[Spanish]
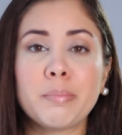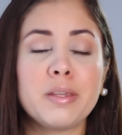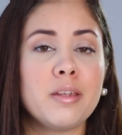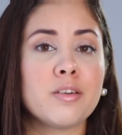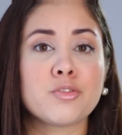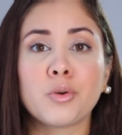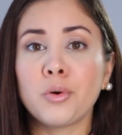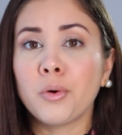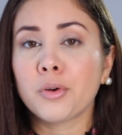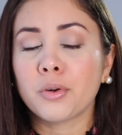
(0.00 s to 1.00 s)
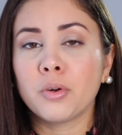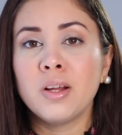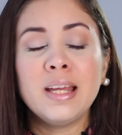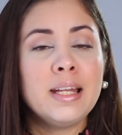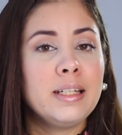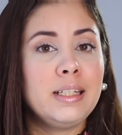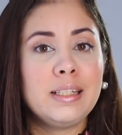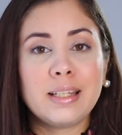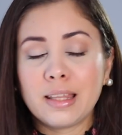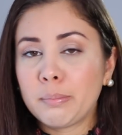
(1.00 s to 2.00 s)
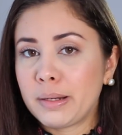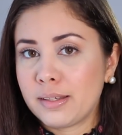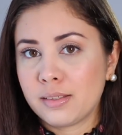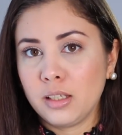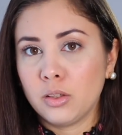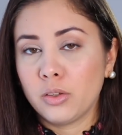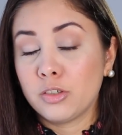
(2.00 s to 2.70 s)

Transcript: pedir socorro, ni nada parecido.